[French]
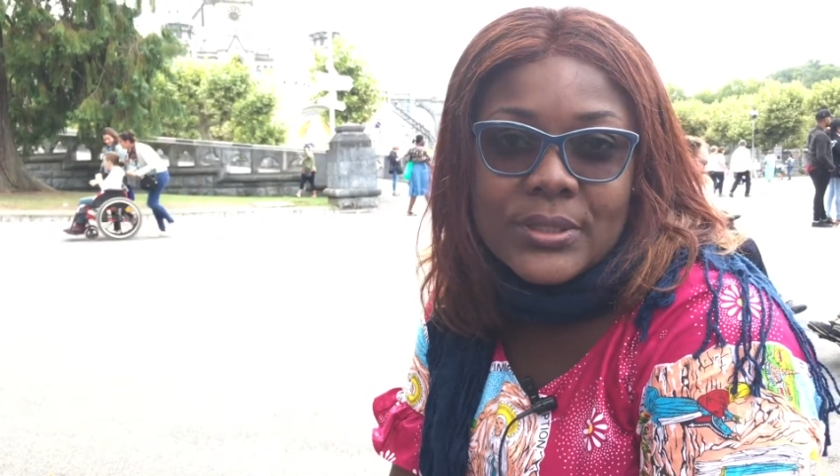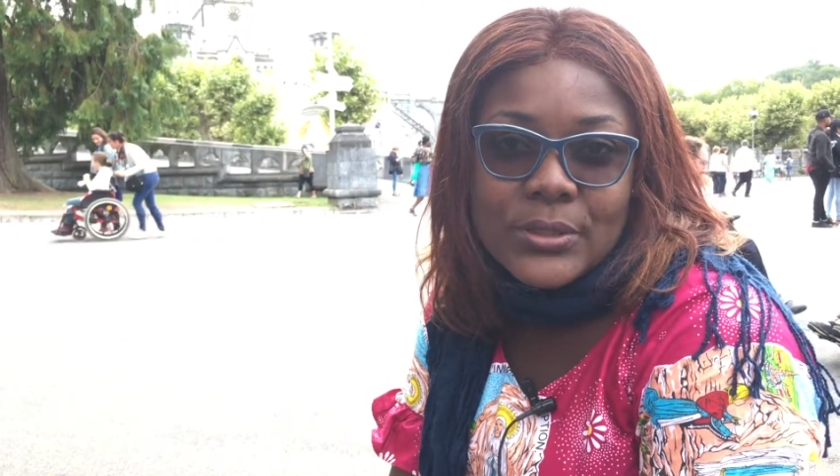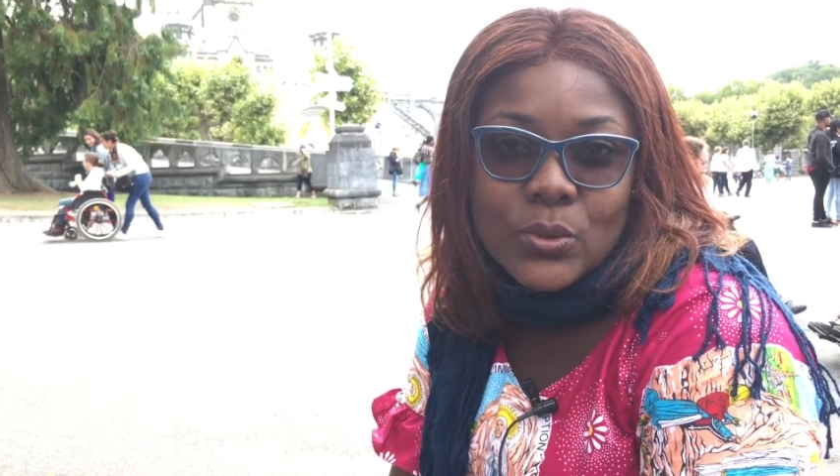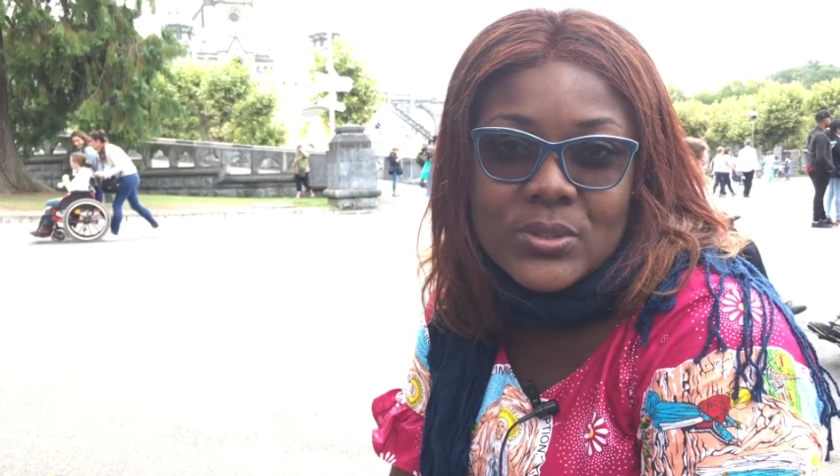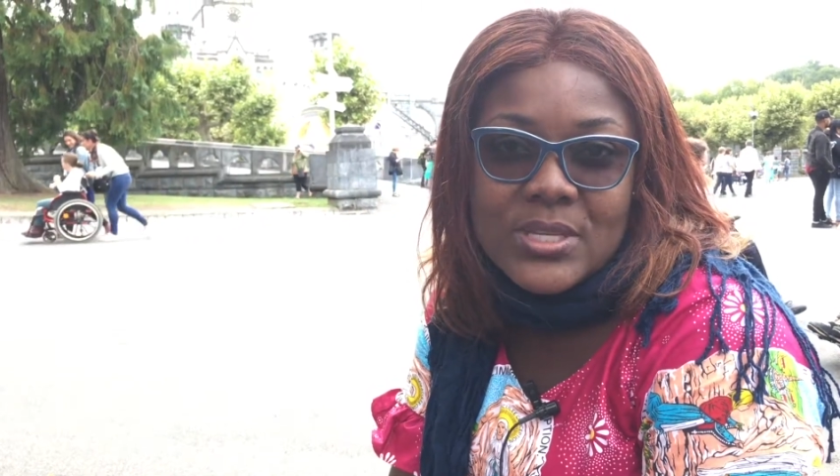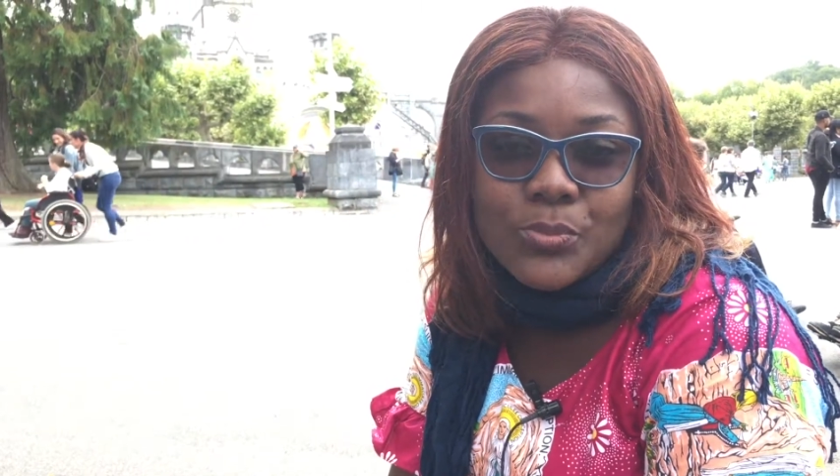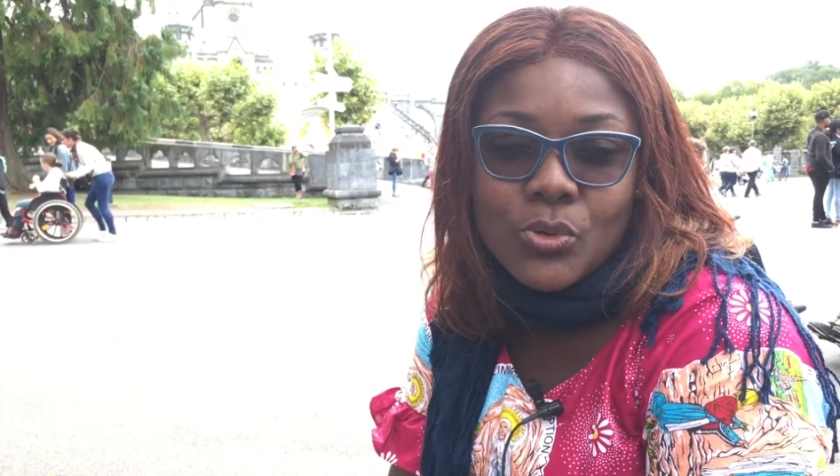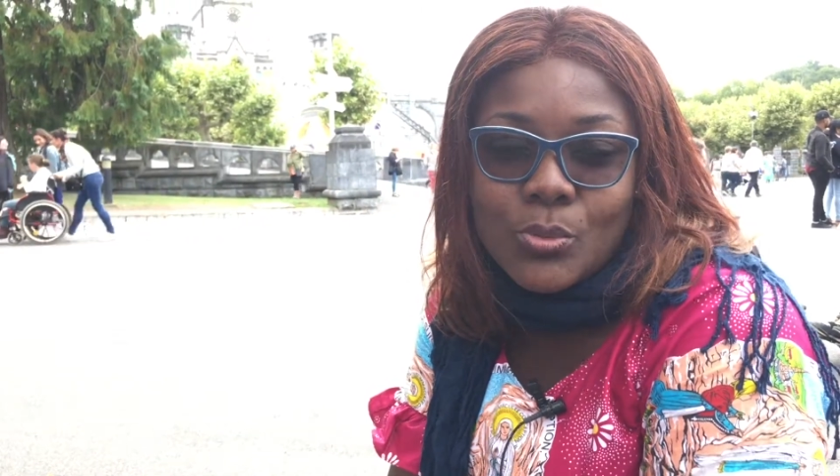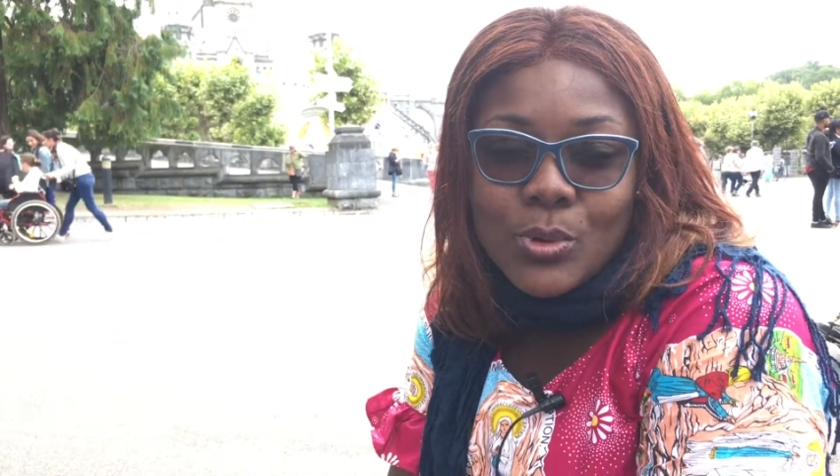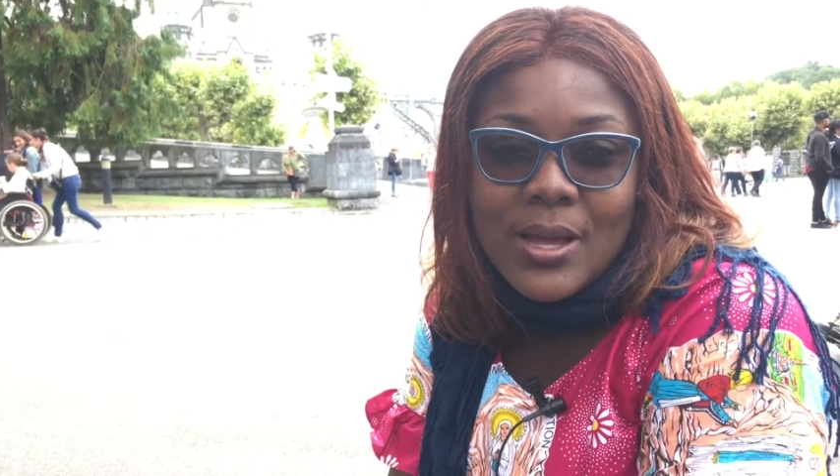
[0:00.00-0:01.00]
Et donc c'est
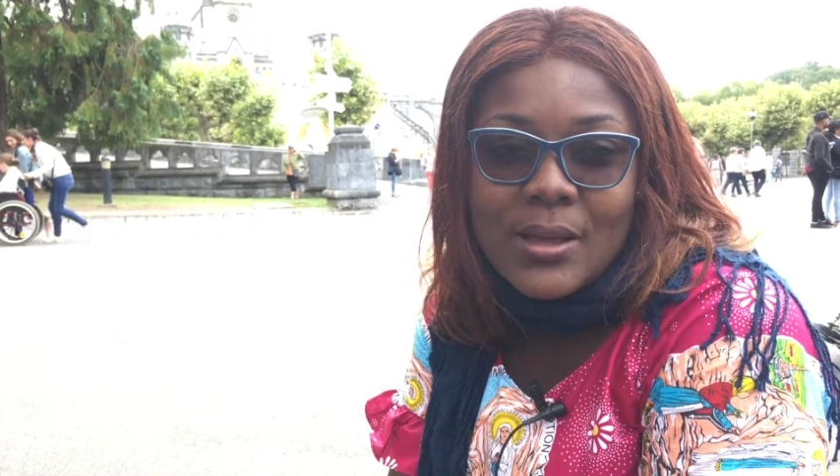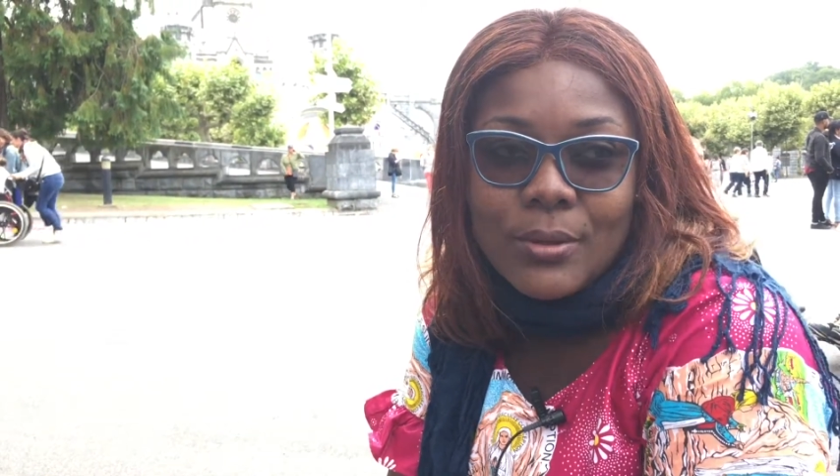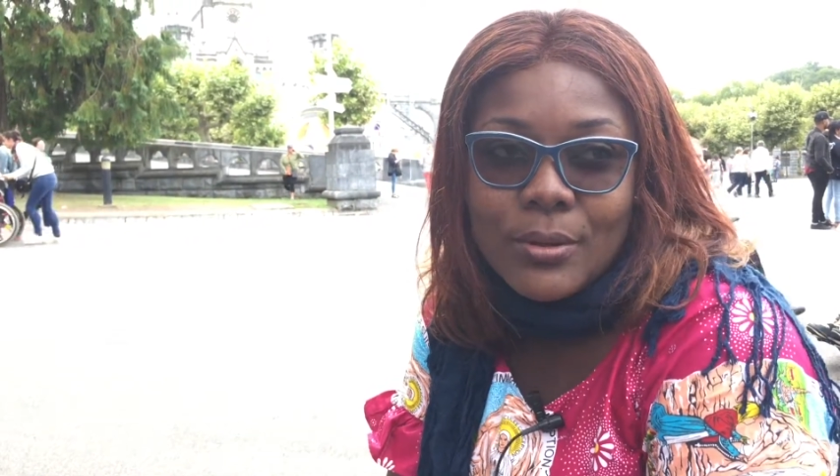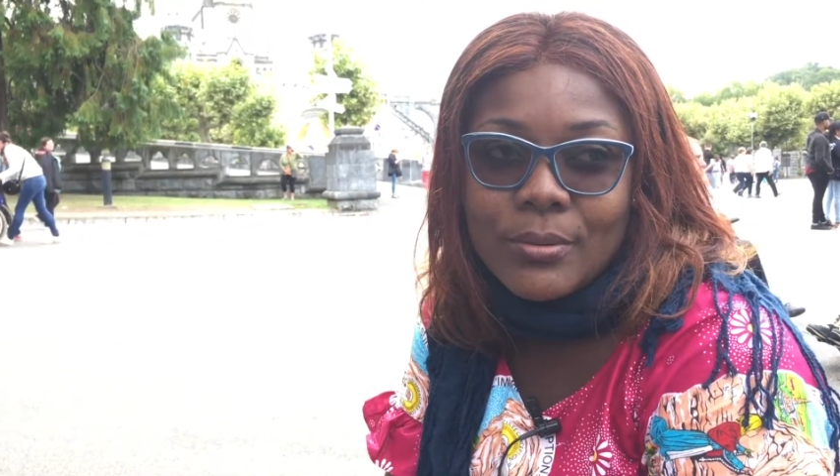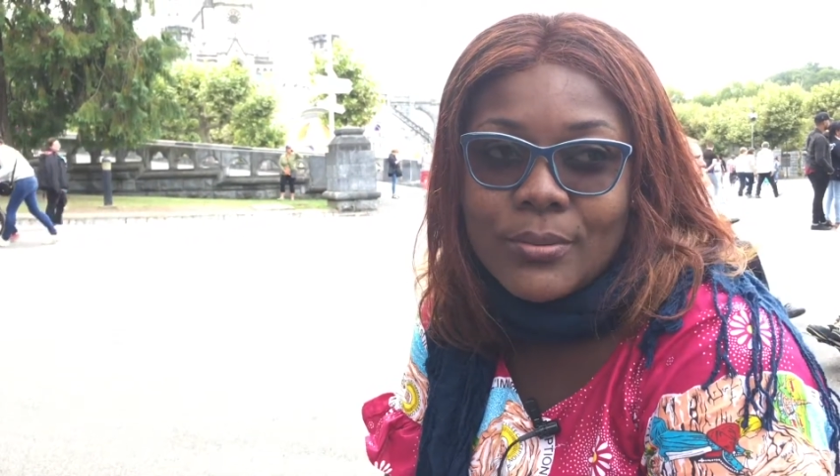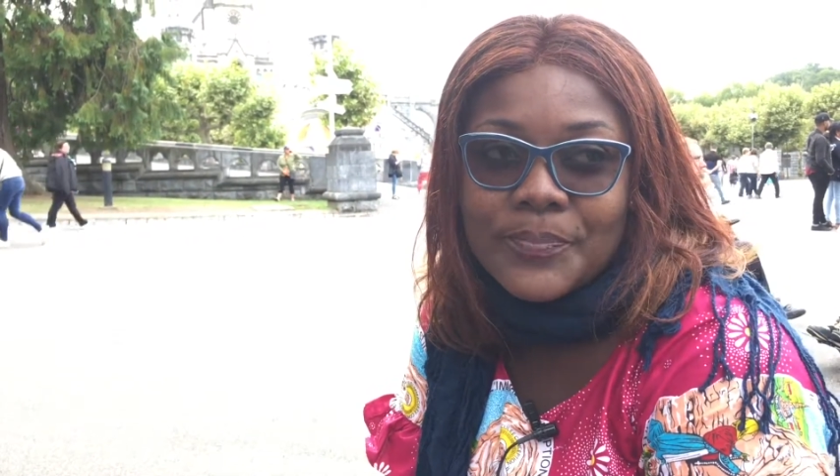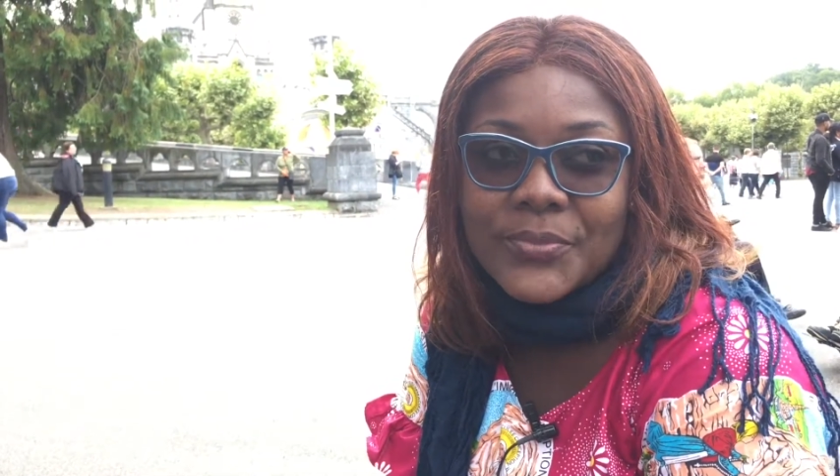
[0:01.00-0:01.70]
pour moi euh,